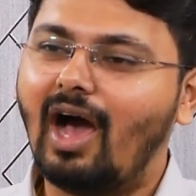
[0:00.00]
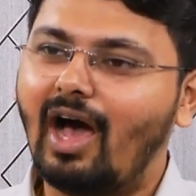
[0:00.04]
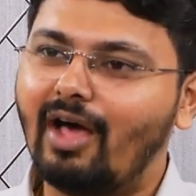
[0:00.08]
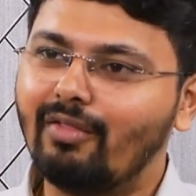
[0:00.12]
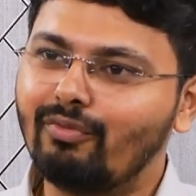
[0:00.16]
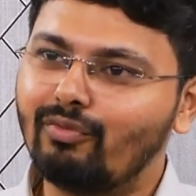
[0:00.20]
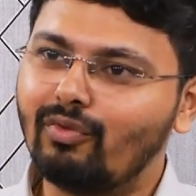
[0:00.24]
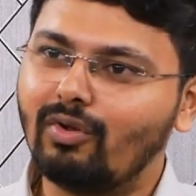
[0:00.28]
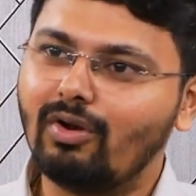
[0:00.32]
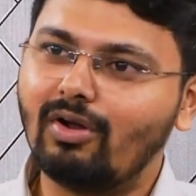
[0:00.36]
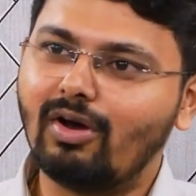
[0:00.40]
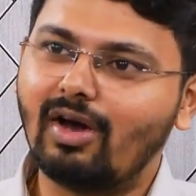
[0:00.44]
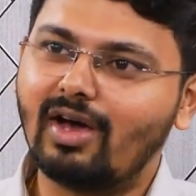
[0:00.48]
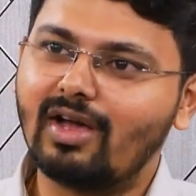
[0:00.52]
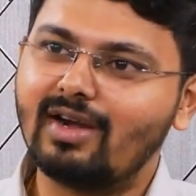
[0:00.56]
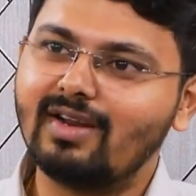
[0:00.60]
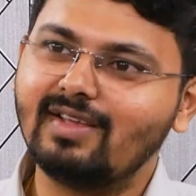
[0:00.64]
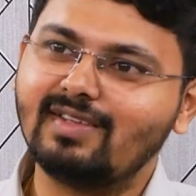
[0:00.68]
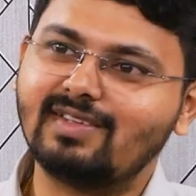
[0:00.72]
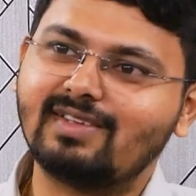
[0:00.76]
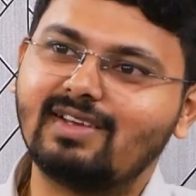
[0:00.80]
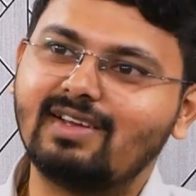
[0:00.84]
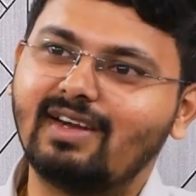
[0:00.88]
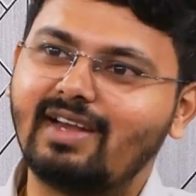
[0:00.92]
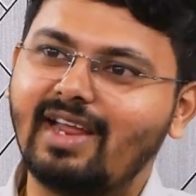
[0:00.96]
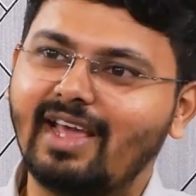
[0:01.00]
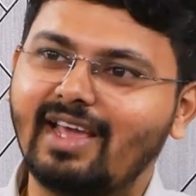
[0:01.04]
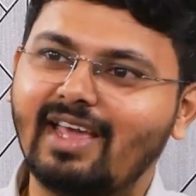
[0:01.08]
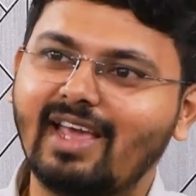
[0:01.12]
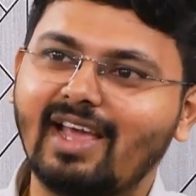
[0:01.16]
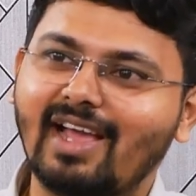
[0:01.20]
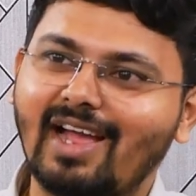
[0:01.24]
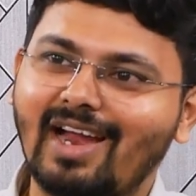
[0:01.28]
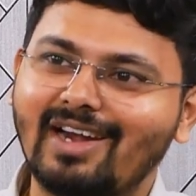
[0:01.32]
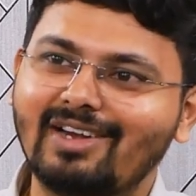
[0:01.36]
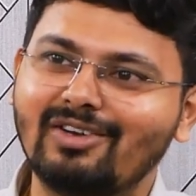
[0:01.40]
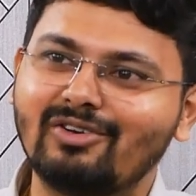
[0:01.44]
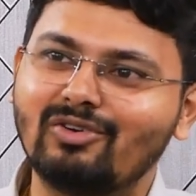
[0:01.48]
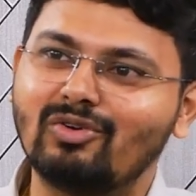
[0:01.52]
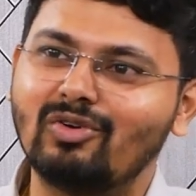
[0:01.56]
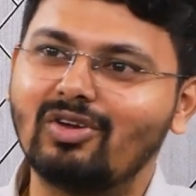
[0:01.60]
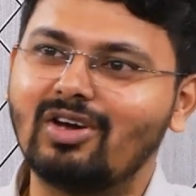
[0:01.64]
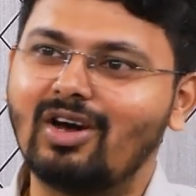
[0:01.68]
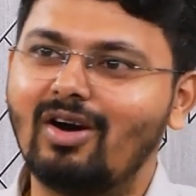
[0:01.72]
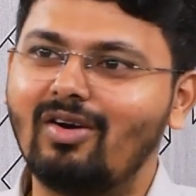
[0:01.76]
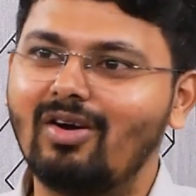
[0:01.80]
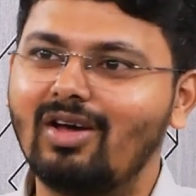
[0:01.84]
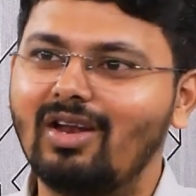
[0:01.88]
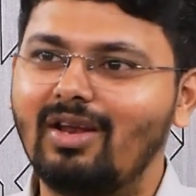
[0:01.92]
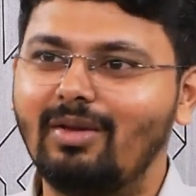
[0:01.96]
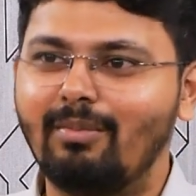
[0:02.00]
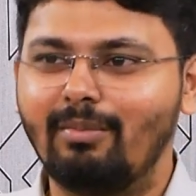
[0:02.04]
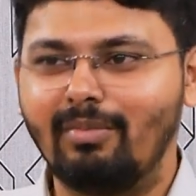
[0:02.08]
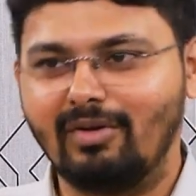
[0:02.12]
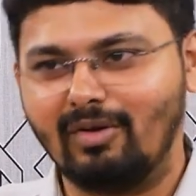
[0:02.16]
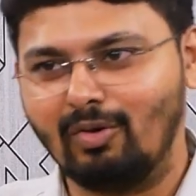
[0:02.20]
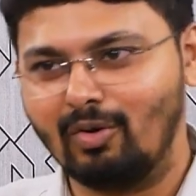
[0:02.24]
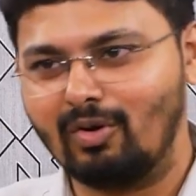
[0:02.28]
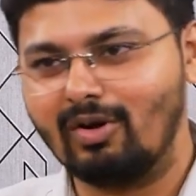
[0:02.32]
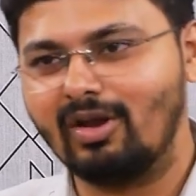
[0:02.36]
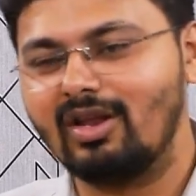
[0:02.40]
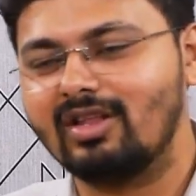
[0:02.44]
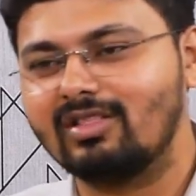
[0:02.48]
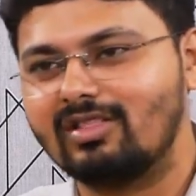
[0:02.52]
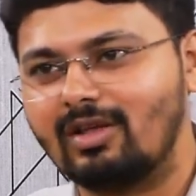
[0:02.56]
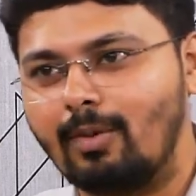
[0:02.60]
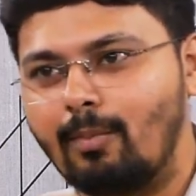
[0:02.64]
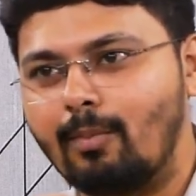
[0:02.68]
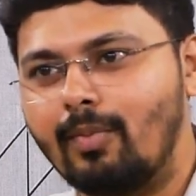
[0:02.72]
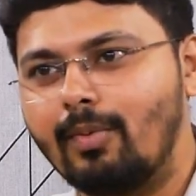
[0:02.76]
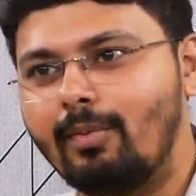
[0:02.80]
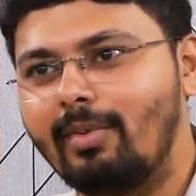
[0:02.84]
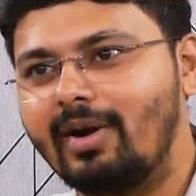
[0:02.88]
అందులో ఆ రిస్క్ టేకింగ్ యాటిట్యూడ్ కావాలి ఒకవేళ తప్పు